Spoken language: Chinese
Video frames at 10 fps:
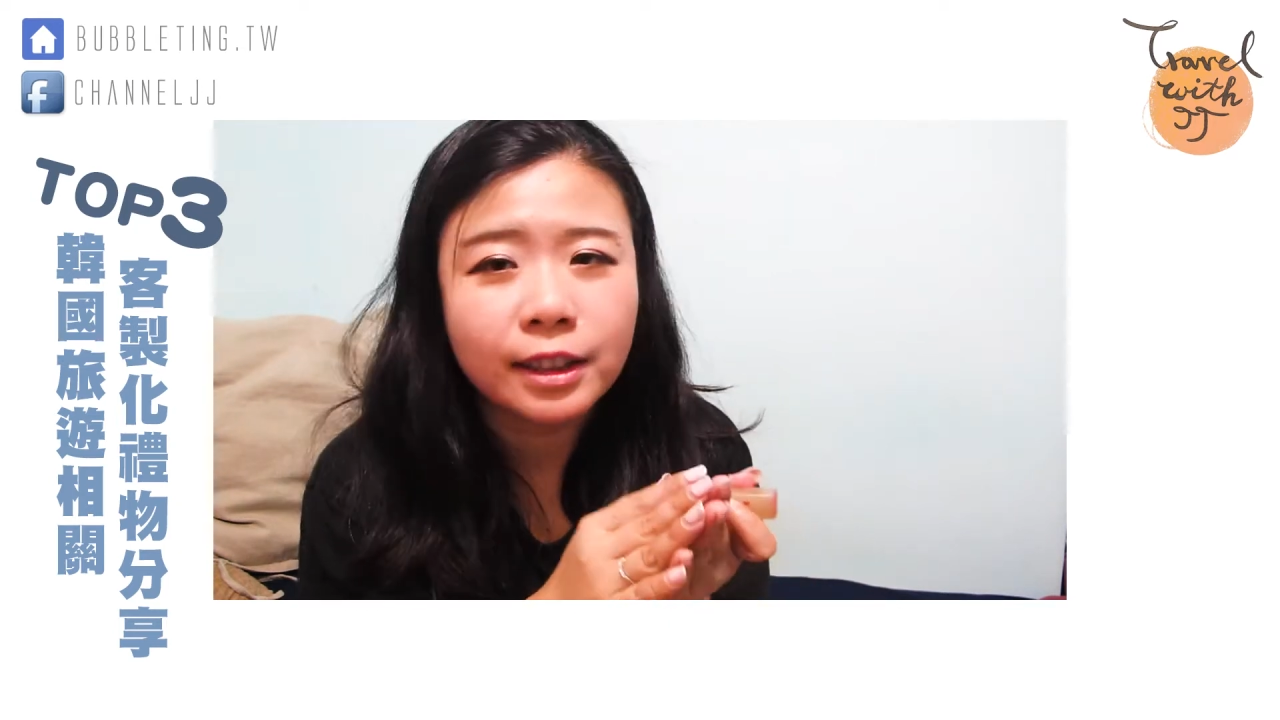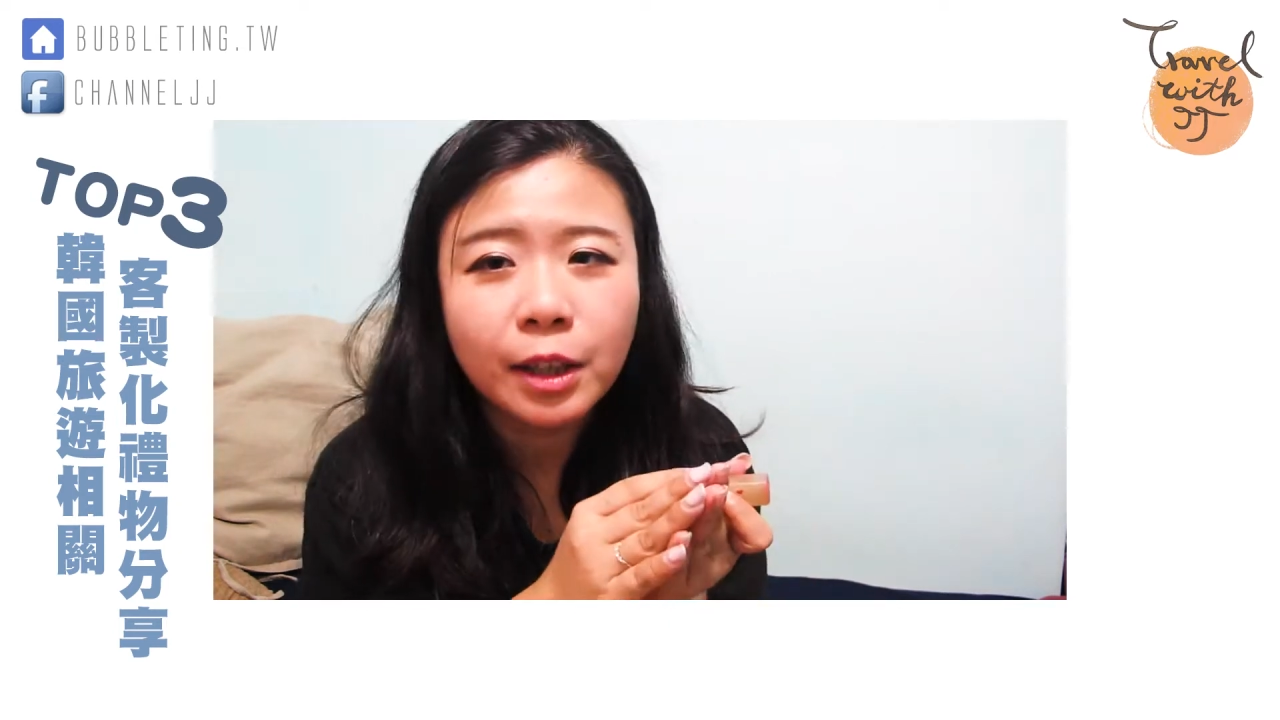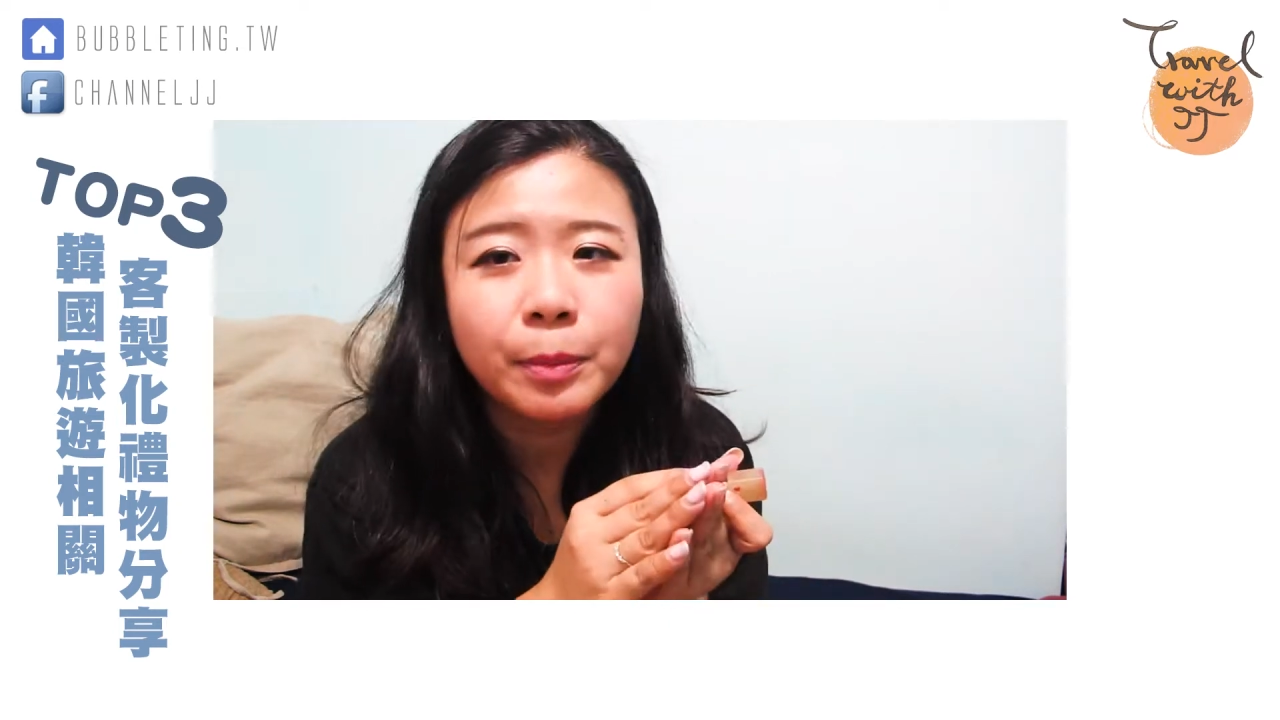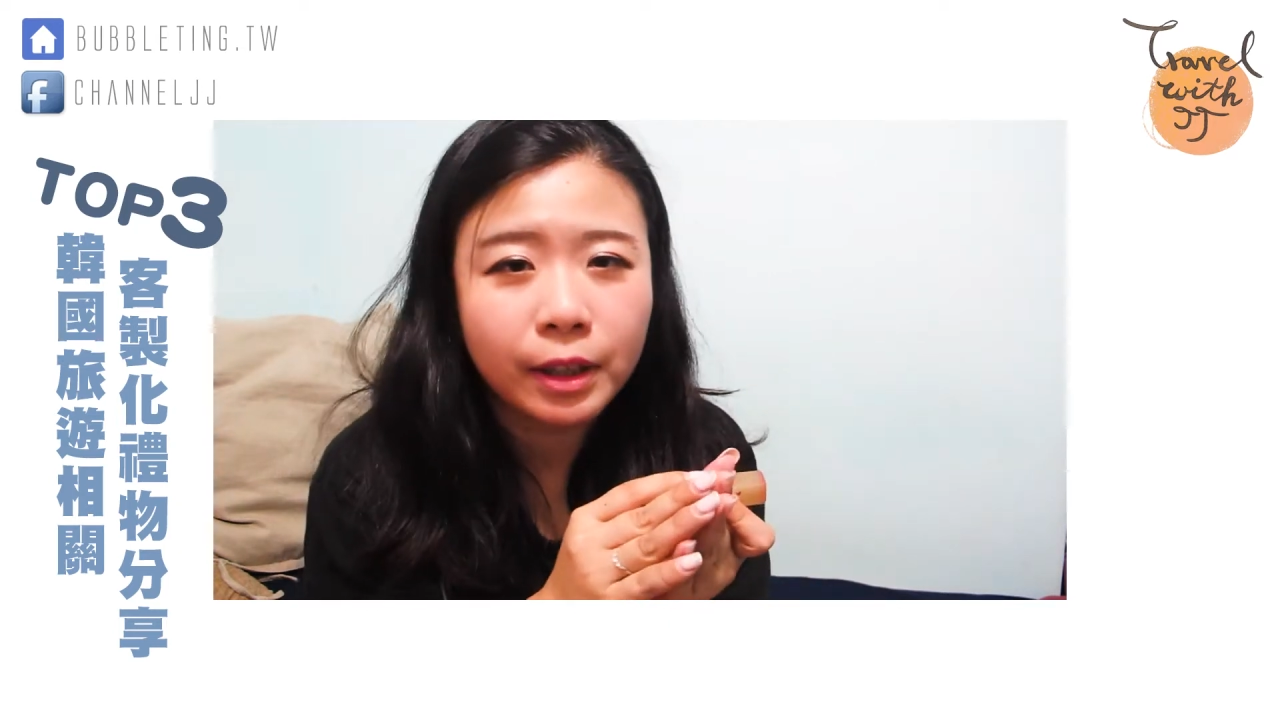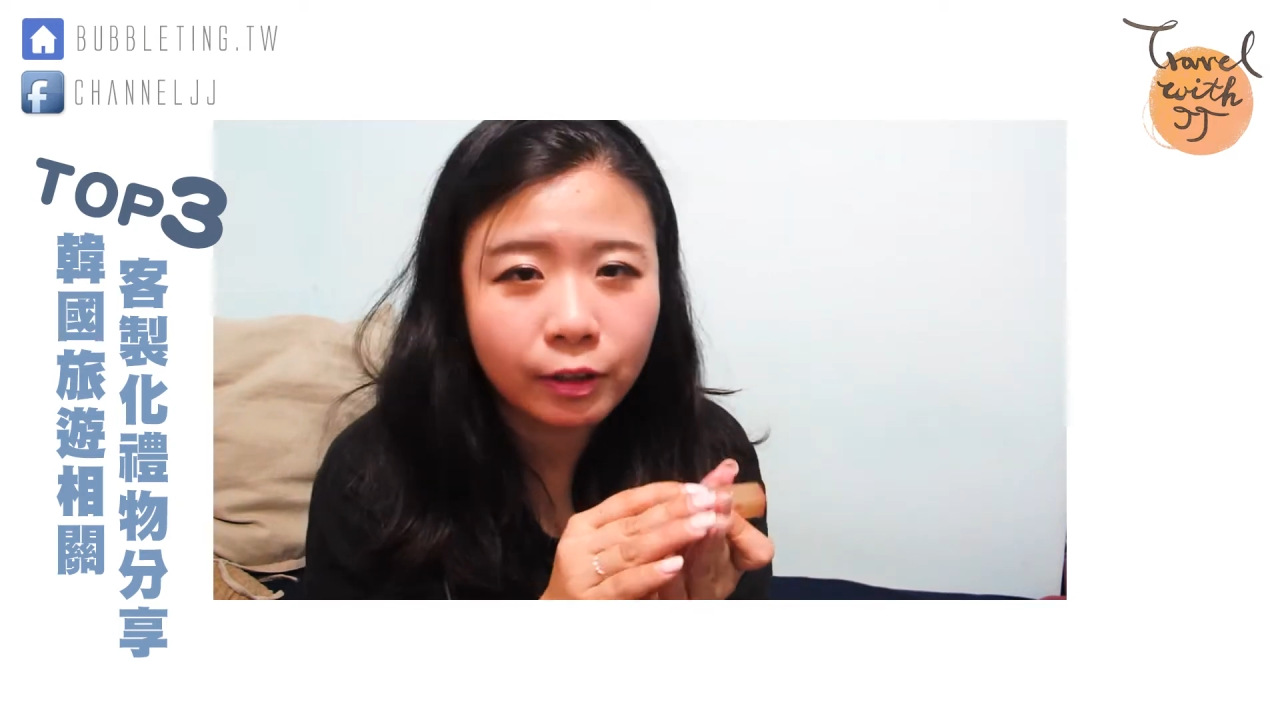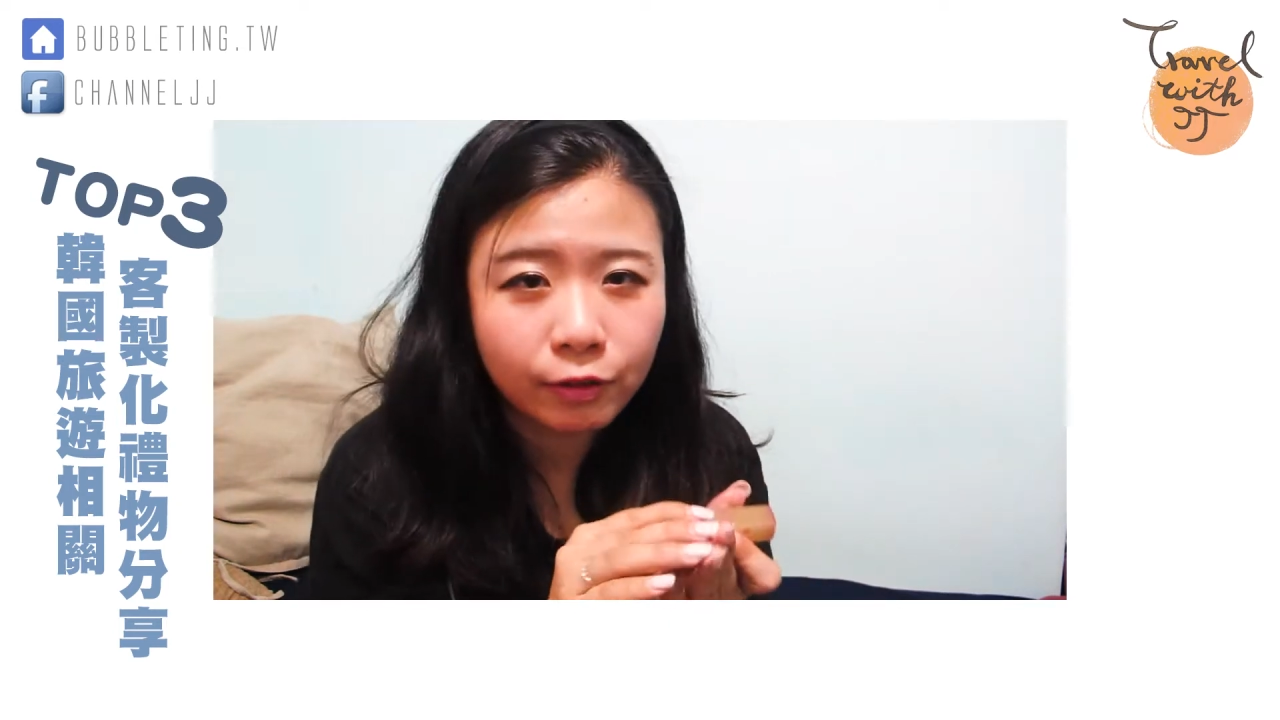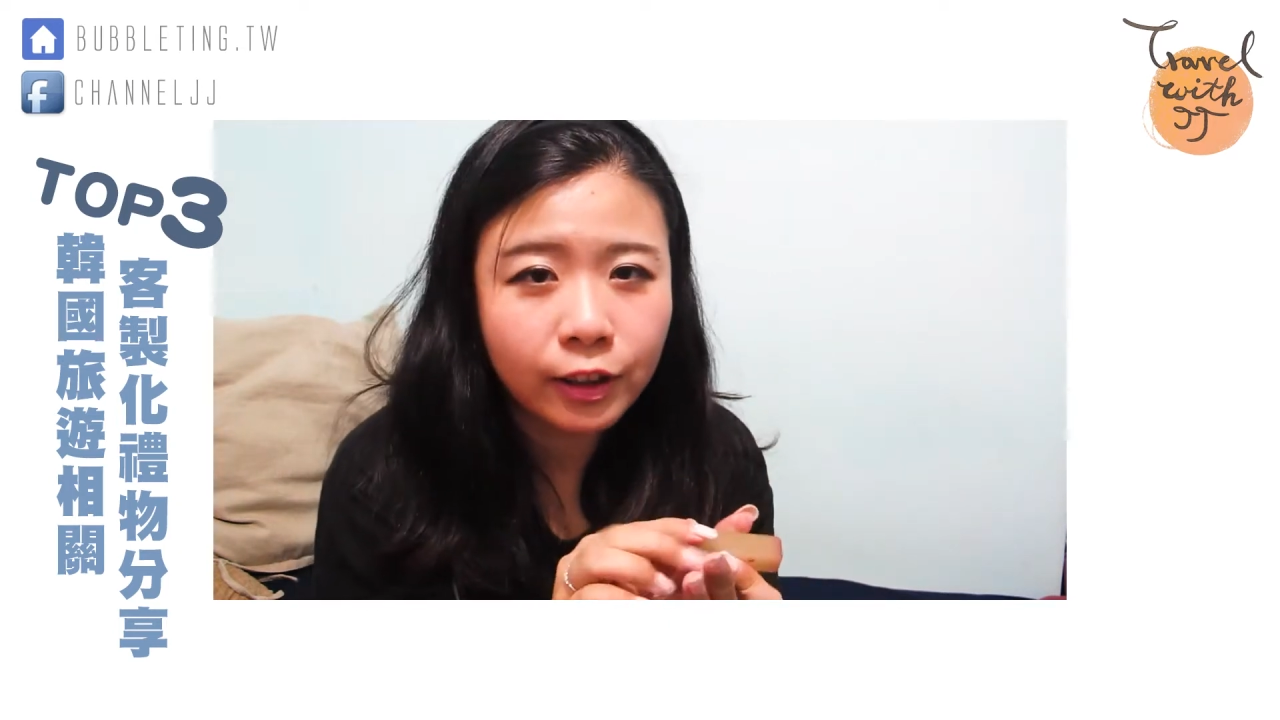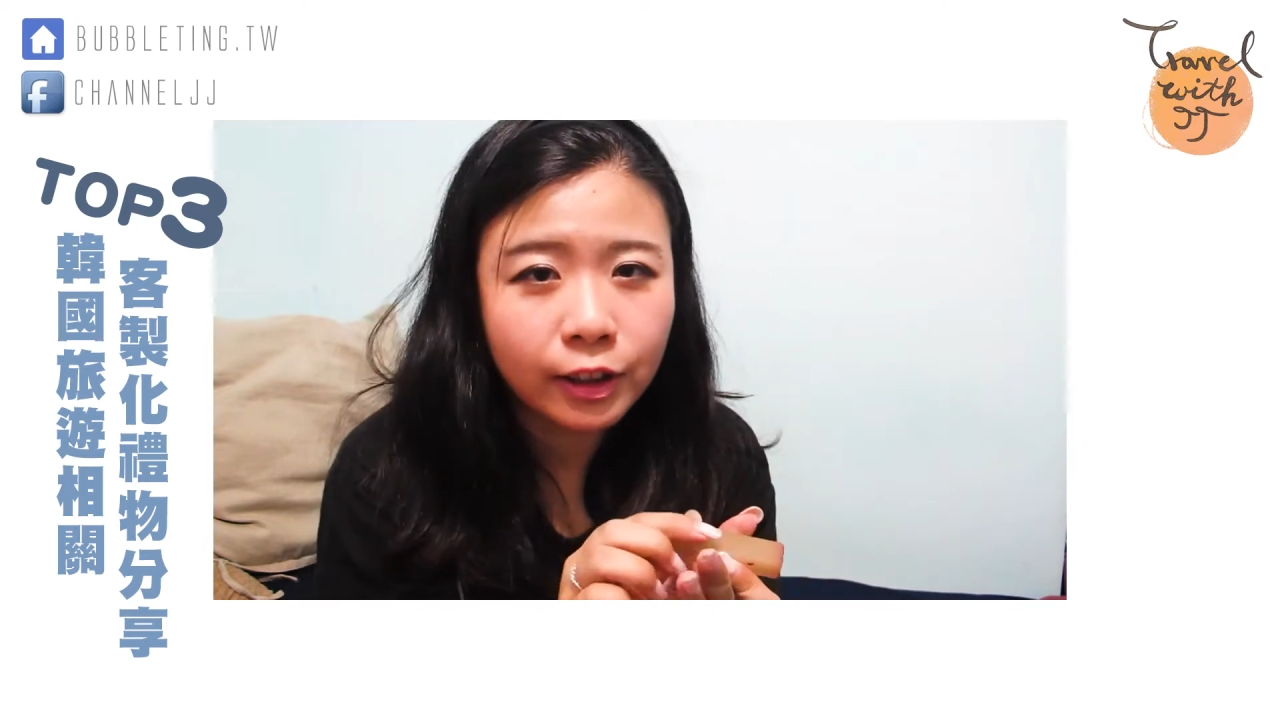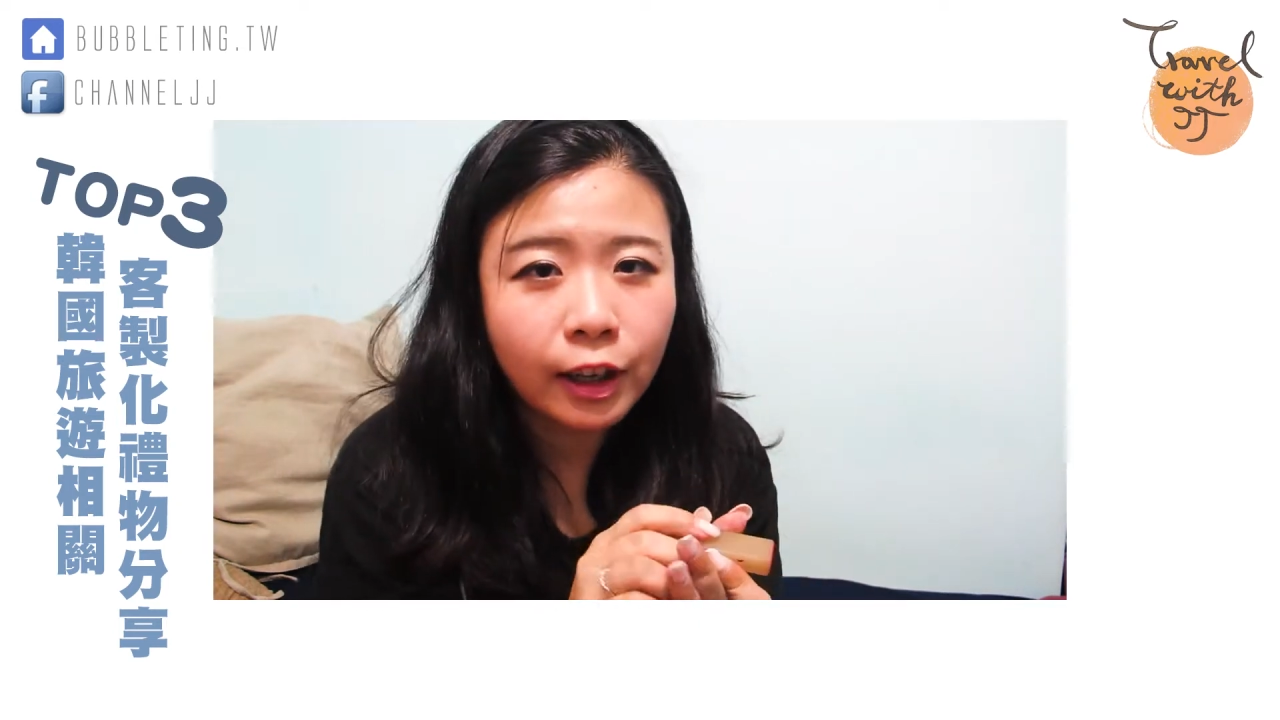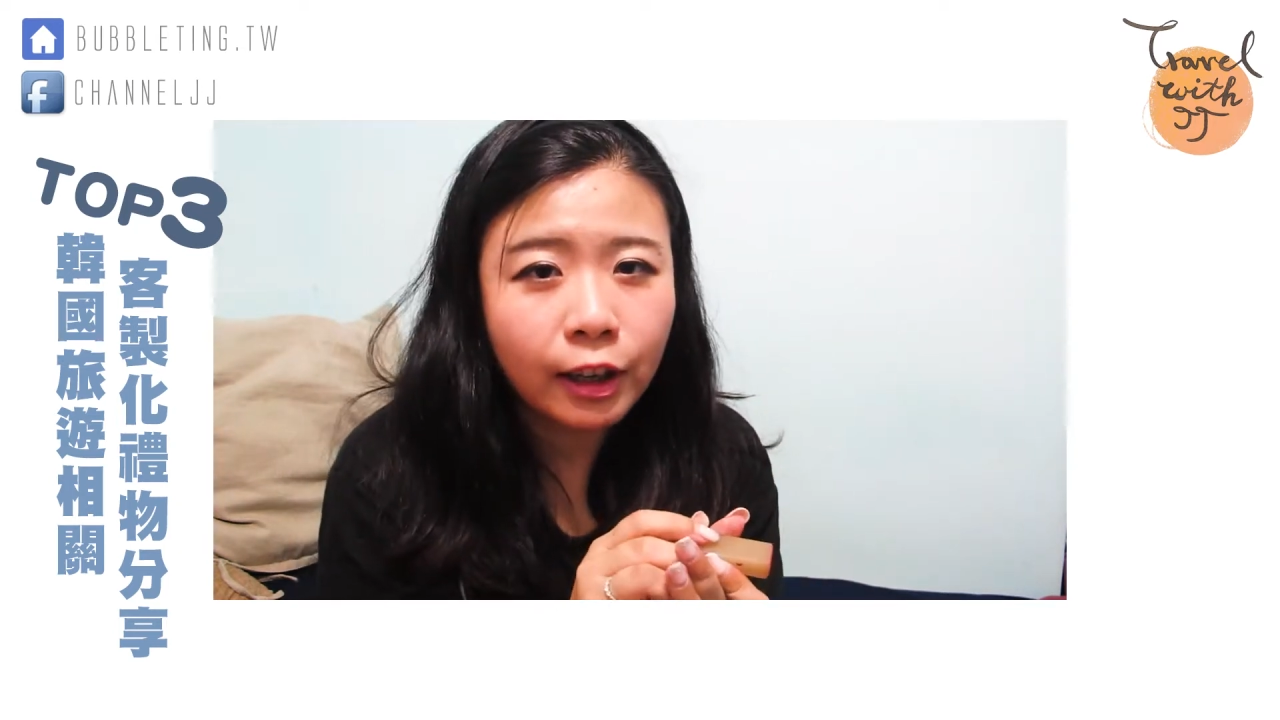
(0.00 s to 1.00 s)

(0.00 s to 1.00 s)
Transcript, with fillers: 特别的粉，